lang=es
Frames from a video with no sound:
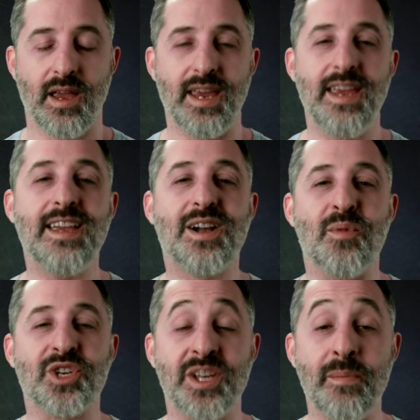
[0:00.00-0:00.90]
Y
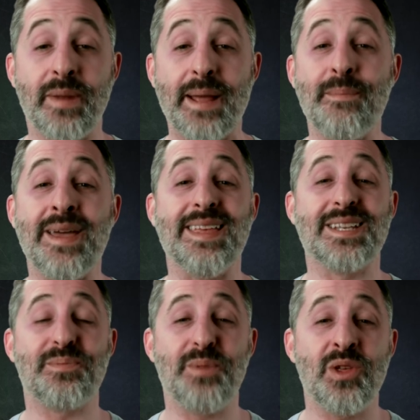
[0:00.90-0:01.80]
como siempre me
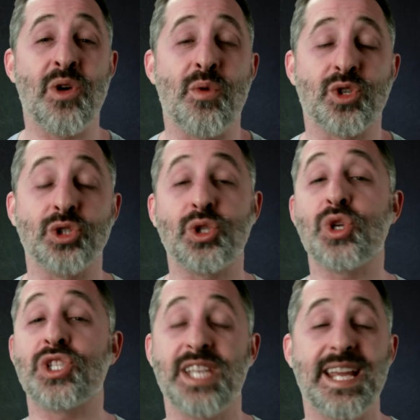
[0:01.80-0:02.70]
despido de
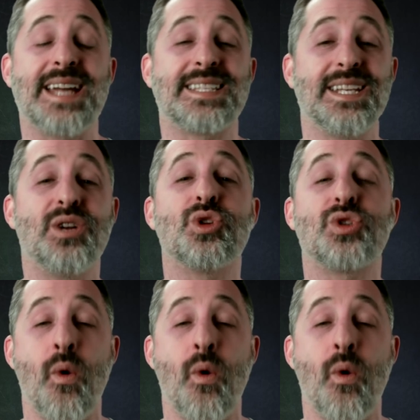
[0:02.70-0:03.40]
vosotros, chicas, chicos,